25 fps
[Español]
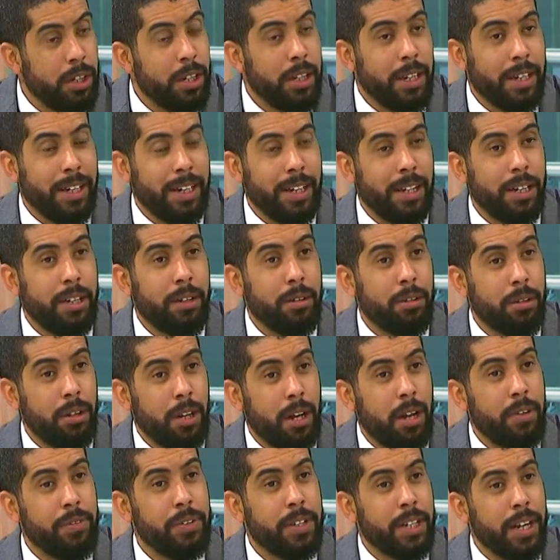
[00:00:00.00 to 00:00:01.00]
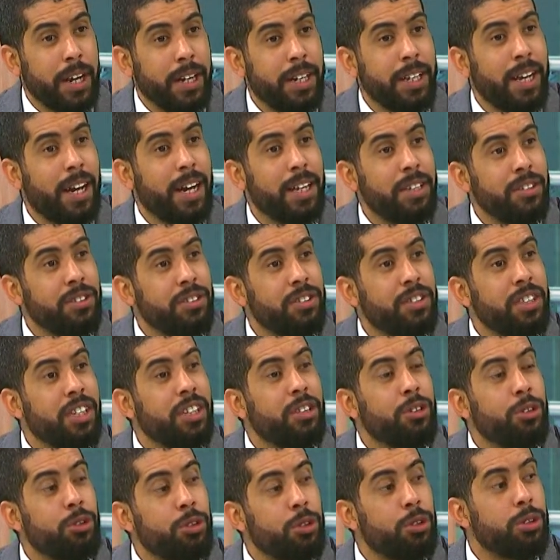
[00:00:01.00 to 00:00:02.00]
en la fiscalía hay
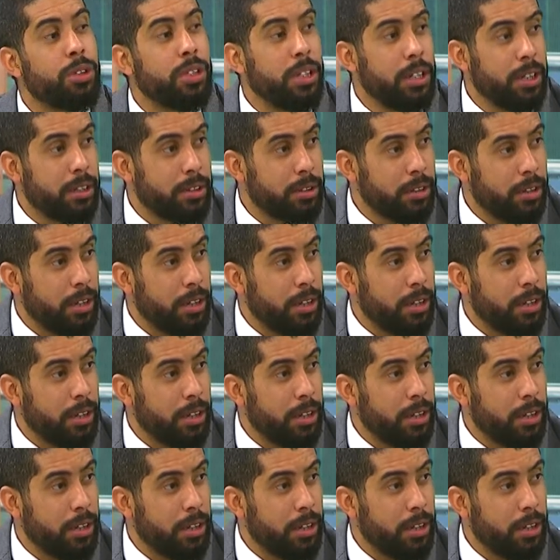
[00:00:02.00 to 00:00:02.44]
103,